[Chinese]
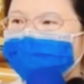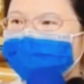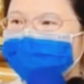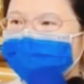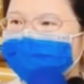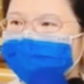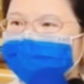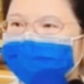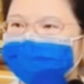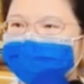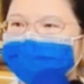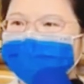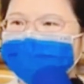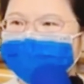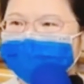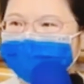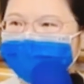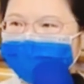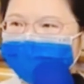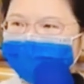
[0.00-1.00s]
接你的
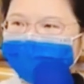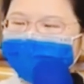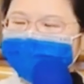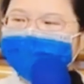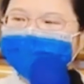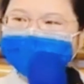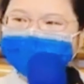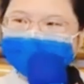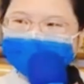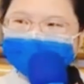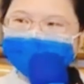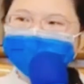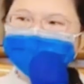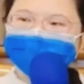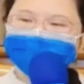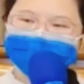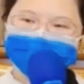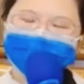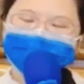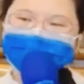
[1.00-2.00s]
磁场，这样有没
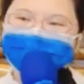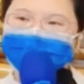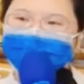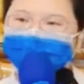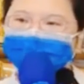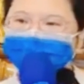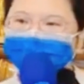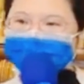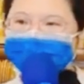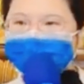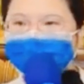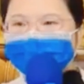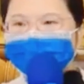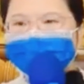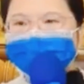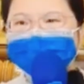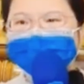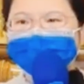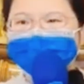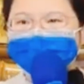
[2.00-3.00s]
有清楚？
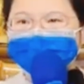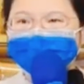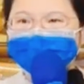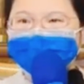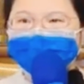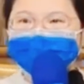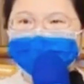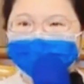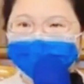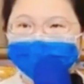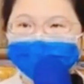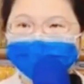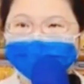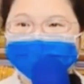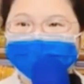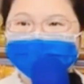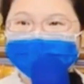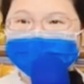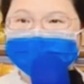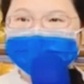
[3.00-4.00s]
那你
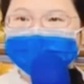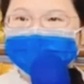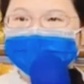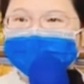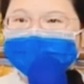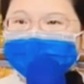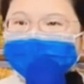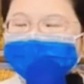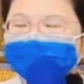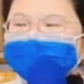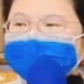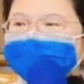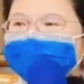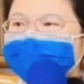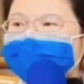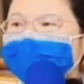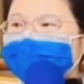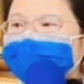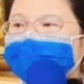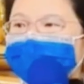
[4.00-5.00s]
你唱出来了，你
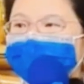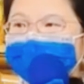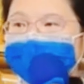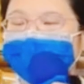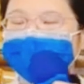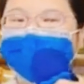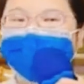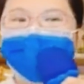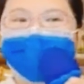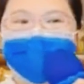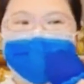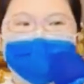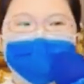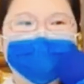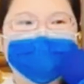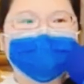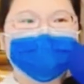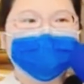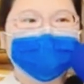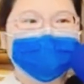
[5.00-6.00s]
这个喉咙、
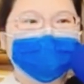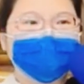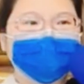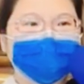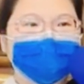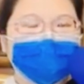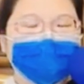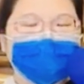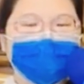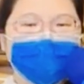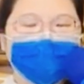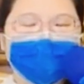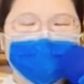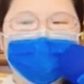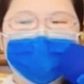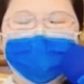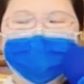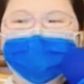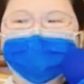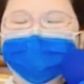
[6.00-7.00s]
胸口，甚
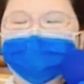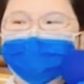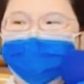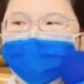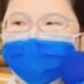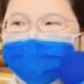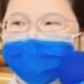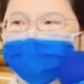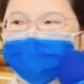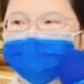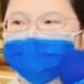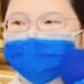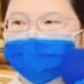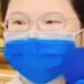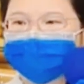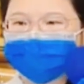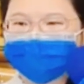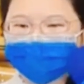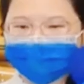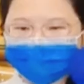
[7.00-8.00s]
至到胃这个地
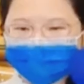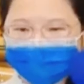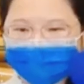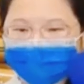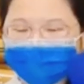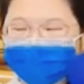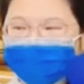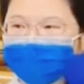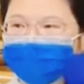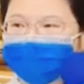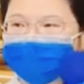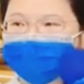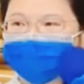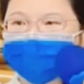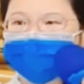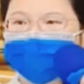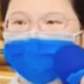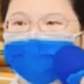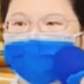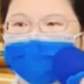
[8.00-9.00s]
方的气场才会
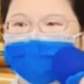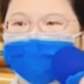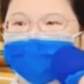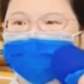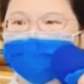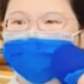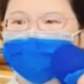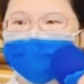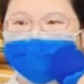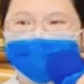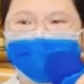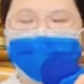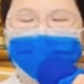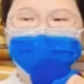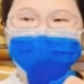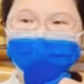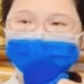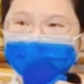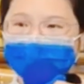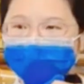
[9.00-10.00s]
通。有的
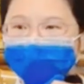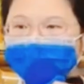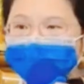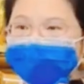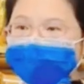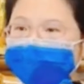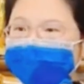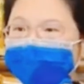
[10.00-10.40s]
人吼，